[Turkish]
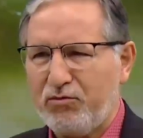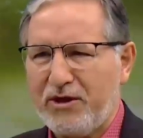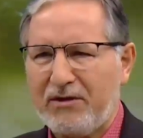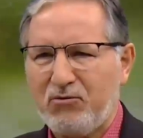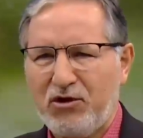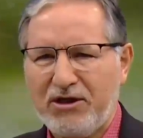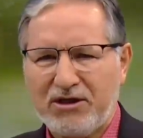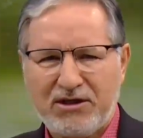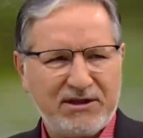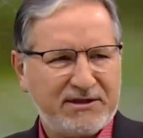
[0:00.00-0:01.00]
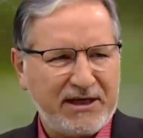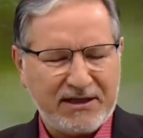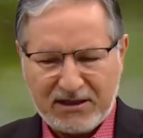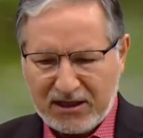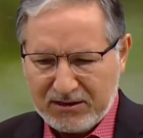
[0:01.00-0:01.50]
ya böyle
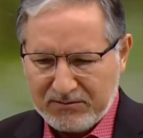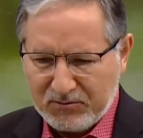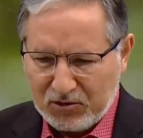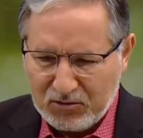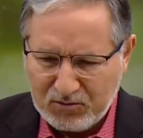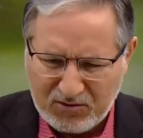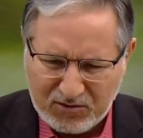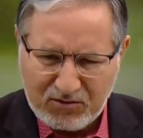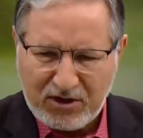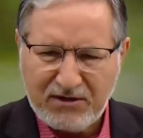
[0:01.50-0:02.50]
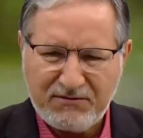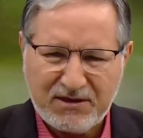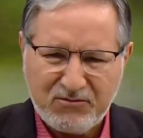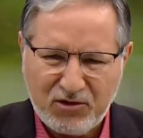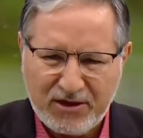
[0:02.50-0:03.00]
titrerdi kalbim. Onu
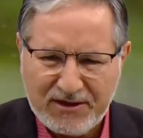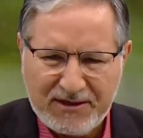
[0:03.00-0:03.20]
hayvana böyle